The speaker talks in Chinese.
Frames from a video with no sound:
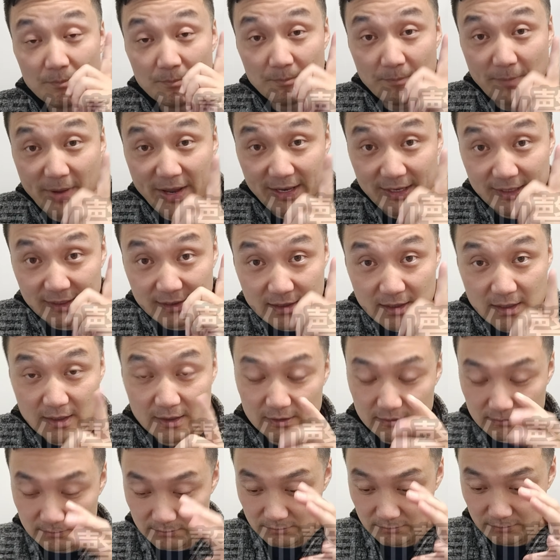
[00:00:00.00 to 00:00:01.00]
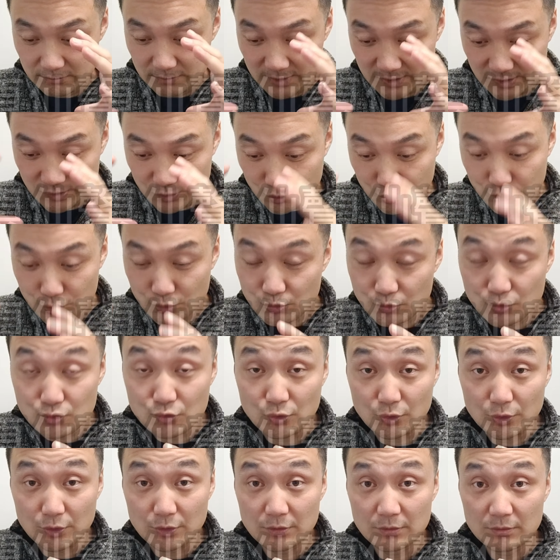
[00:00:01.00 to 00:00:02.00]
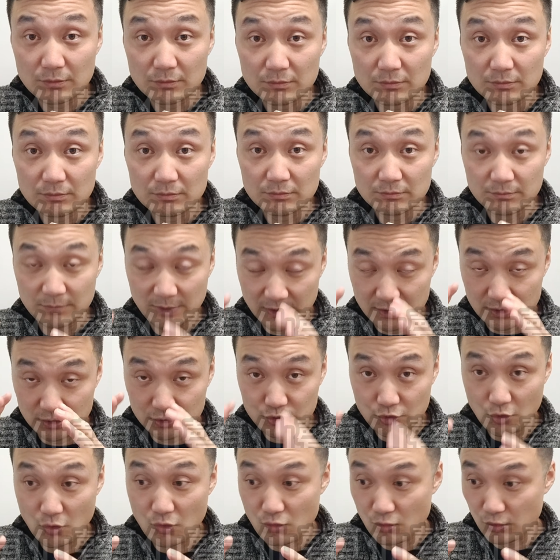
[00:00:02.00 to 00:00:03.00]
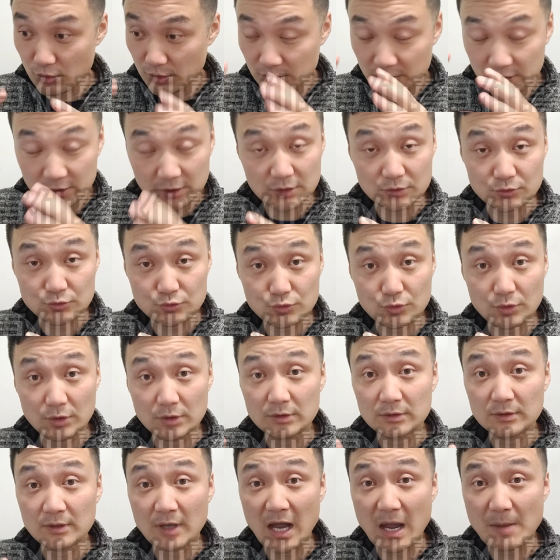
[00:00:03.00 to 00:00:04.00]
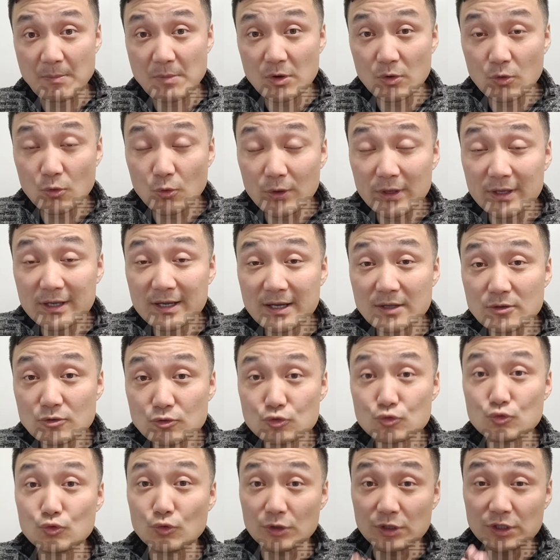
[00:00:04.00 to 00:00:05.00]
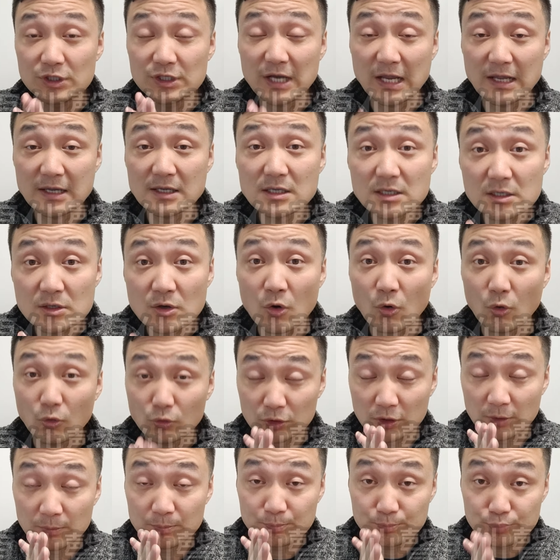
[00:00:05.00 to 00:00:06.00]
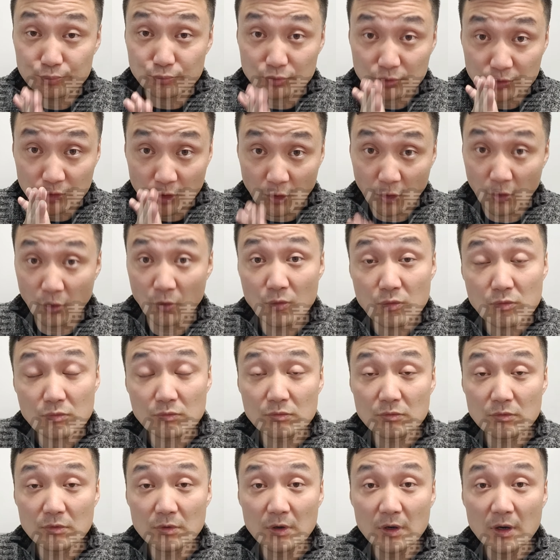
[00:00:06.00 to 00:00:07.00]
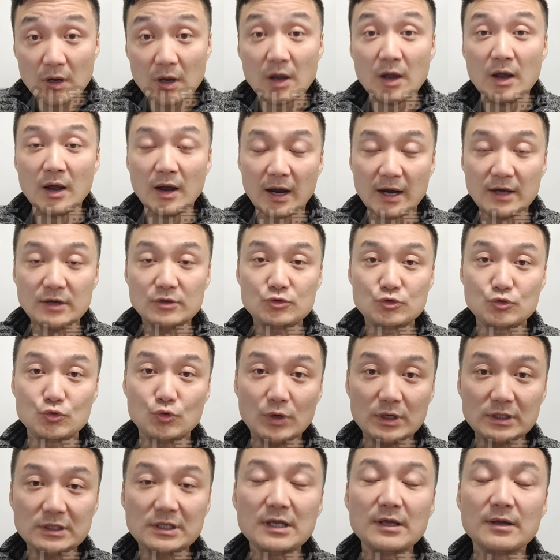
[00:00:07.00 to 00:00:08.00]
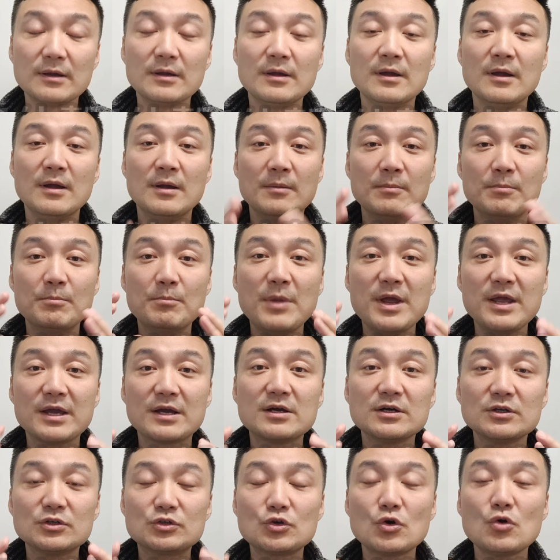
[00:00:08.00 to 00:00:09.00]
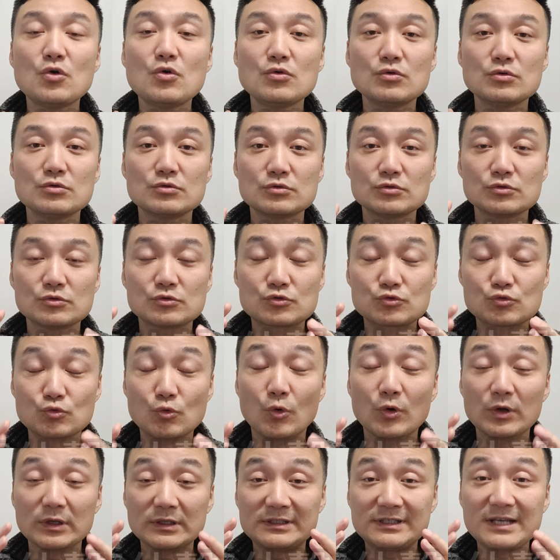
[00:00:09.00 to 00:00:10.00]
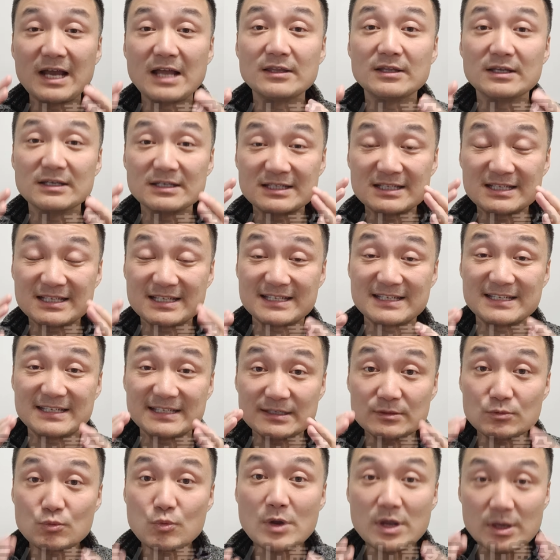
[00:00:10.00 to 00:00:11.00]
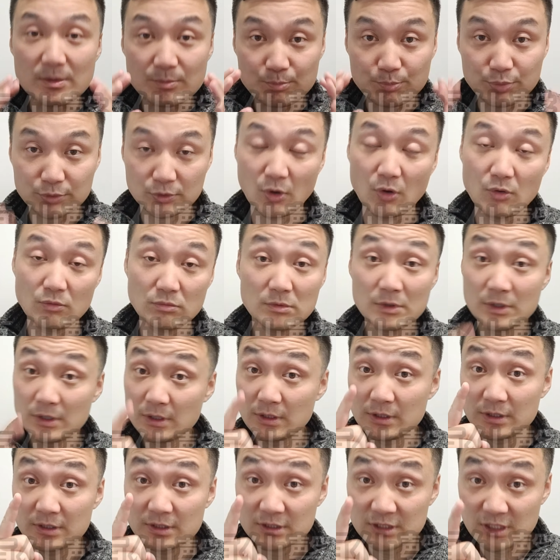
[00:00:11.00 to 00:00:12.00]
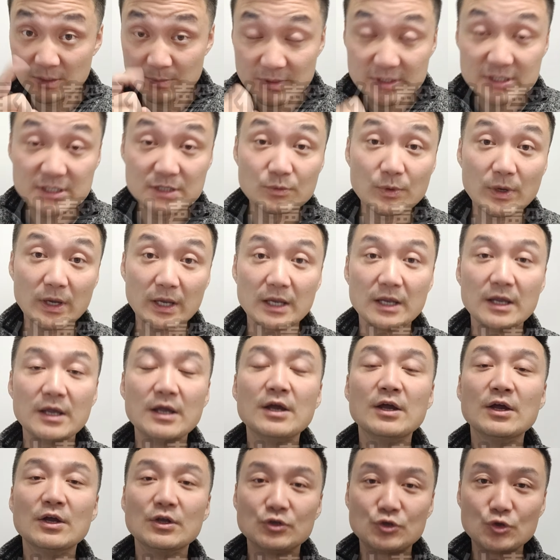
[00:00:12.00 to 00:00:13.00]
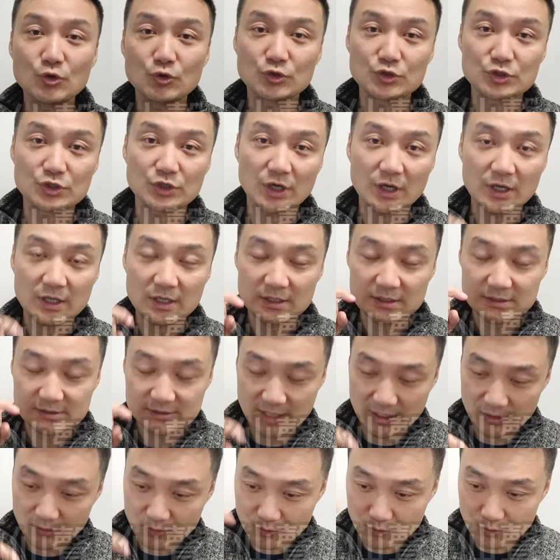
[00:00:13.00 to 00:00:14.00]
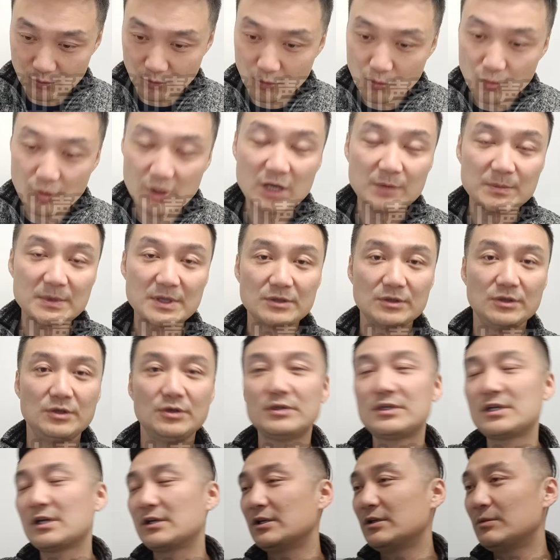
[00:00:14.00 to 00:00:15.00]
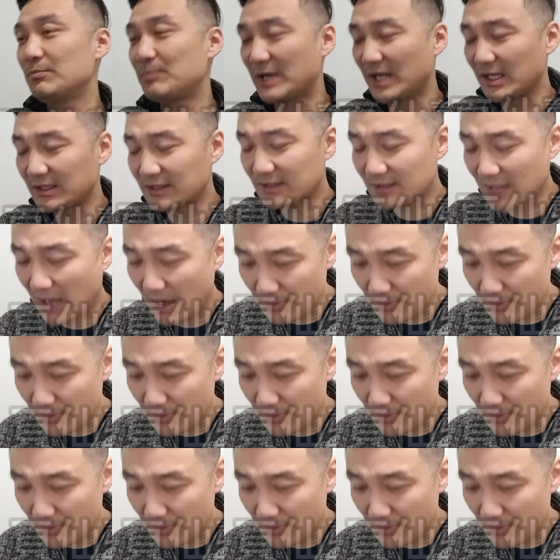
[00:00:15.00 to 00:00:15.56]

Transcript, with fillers: 每个区域、每个州或者是特区，他们会根据人口的不同而决定每个州所占的席位不同。什么席位？就是在国会里面，你就想把它